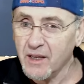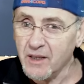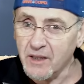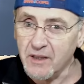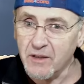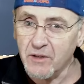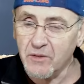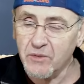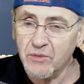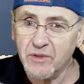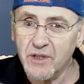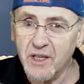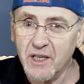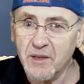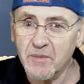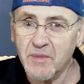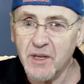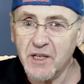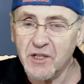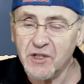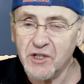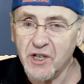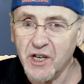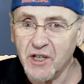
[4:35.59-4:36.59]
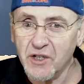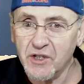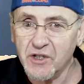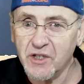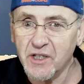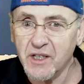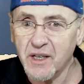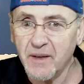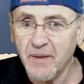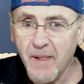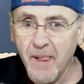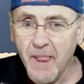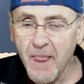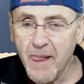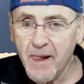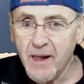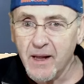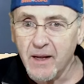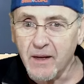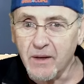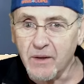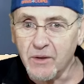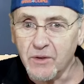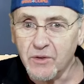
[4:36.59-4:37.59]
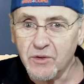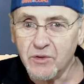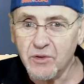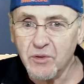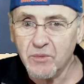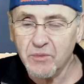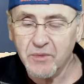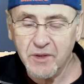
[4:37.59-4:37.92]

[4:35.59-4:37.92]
Et quand vous allez bien chercher euh, ce,